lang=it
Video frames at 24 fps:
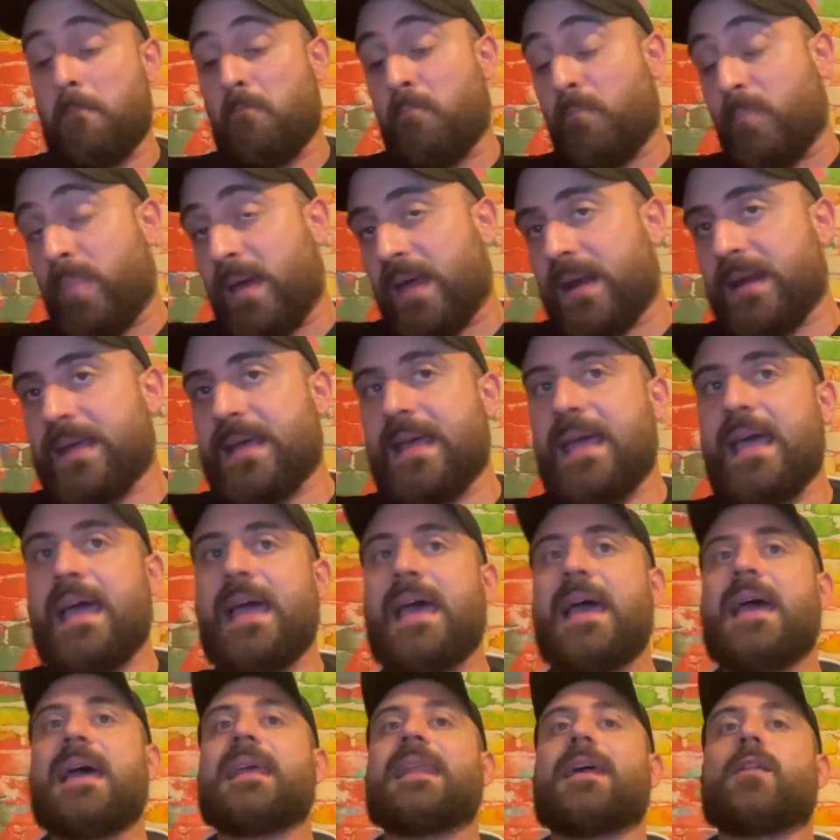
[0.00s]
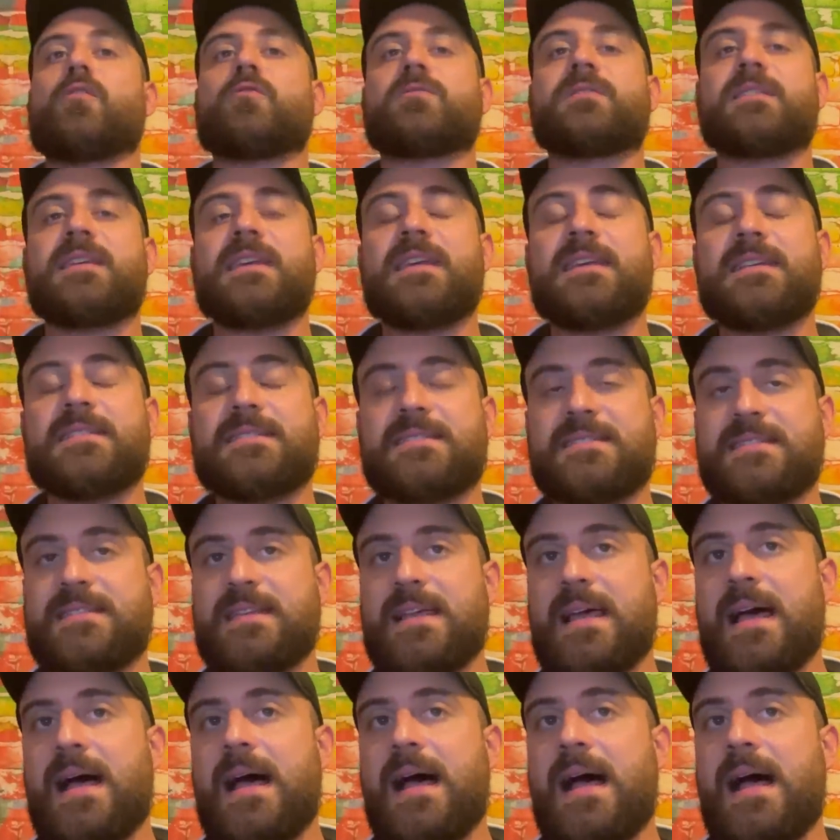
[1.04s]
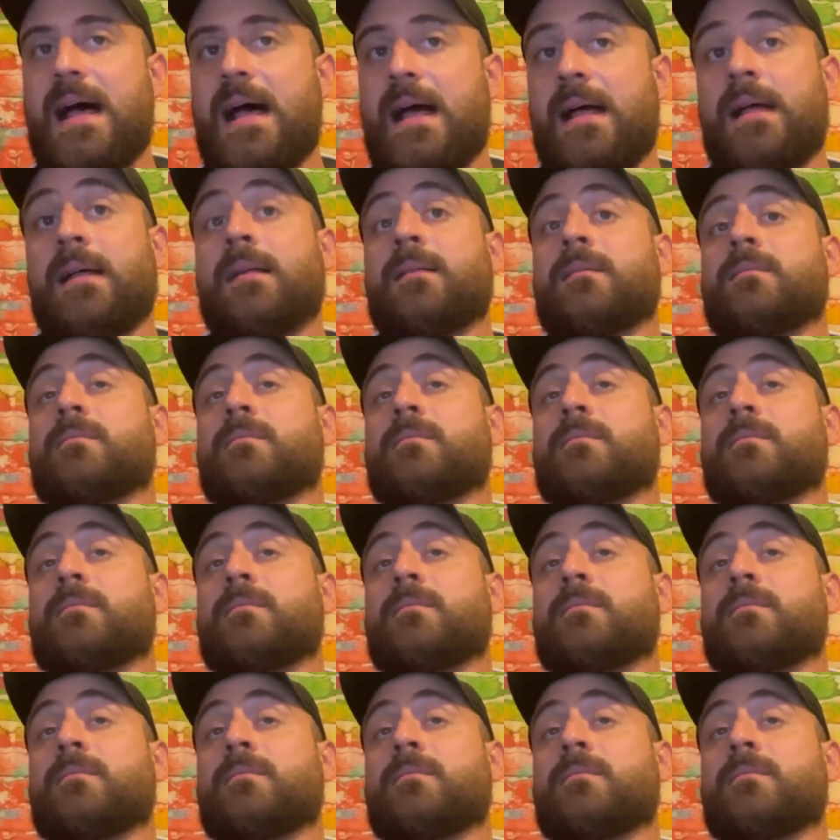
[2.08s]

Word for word: perché la notizia